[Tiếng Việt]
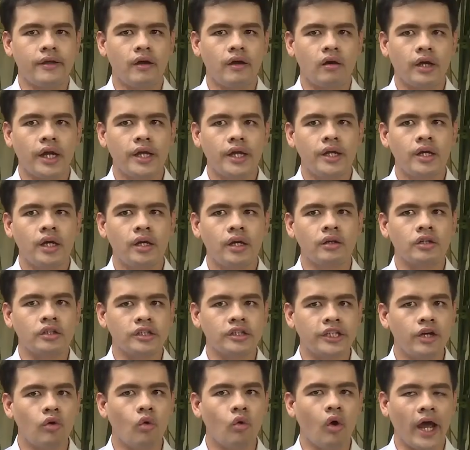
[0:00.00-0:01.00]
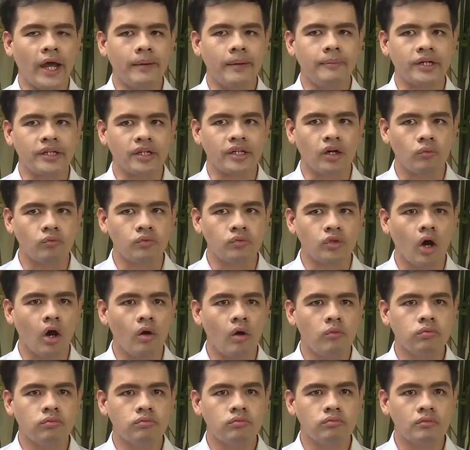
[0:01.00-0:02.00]
Do cái ờ, đường tiêu hóa mình không
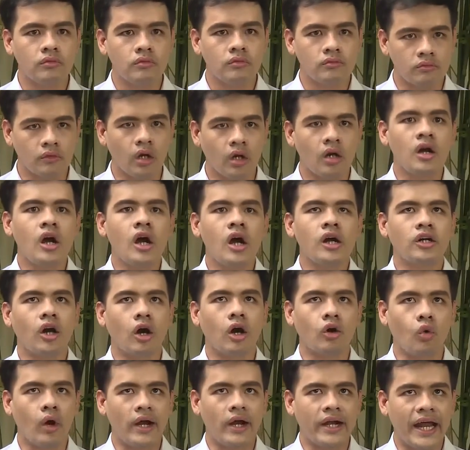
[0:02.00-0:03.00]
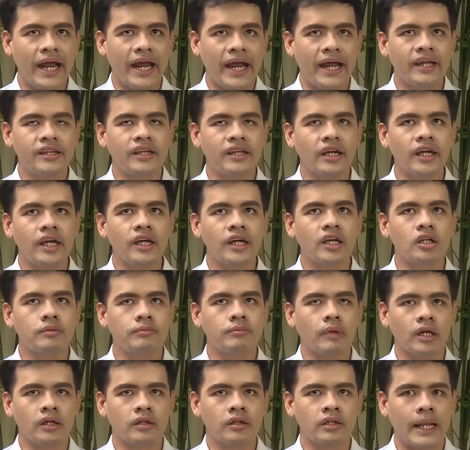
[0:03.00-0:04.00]
tốt đó. Rồi ngoài ra những cái người
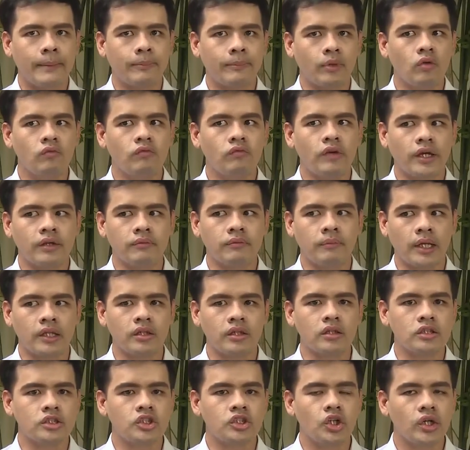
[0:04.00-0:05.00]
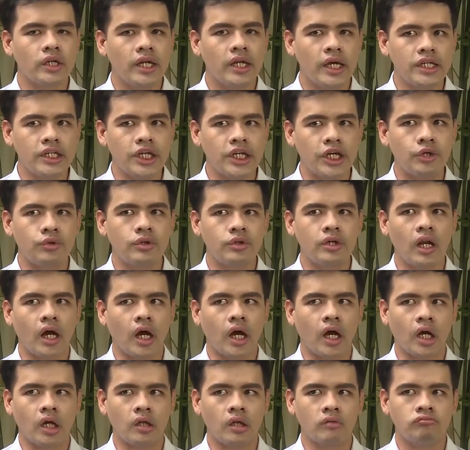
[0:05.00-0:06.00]
mà làm công việc mà thường xuyên đi nhiều như
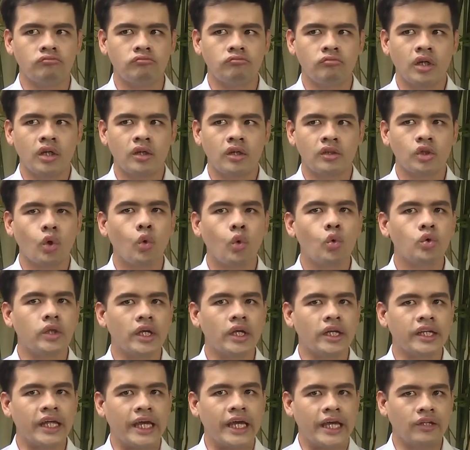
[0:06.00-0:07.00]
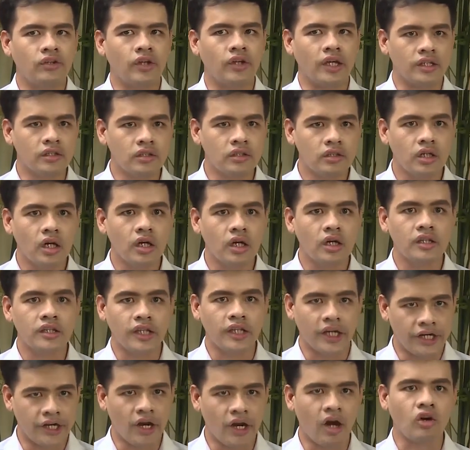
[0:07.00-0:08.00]
là thu tiền điện tiền nước á
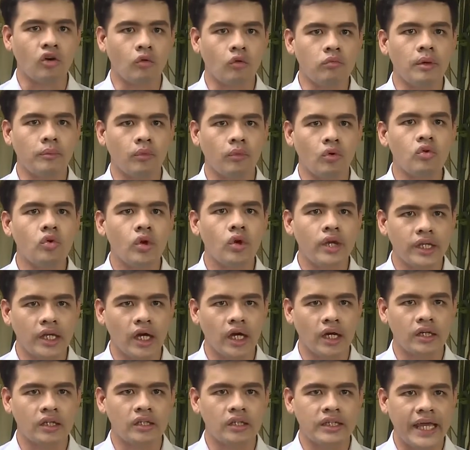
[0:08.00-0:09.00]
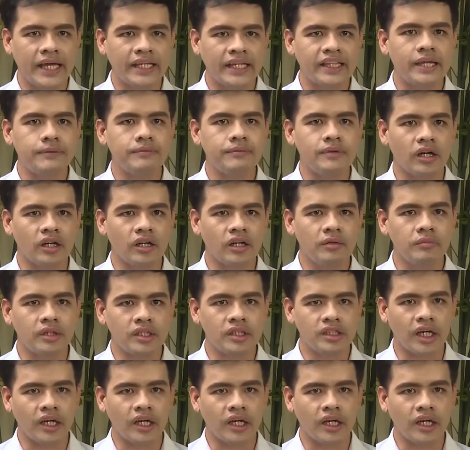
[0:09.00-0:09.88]
thì nó cũng là một nguyên nhân gián tiếp dẫn đến bệnh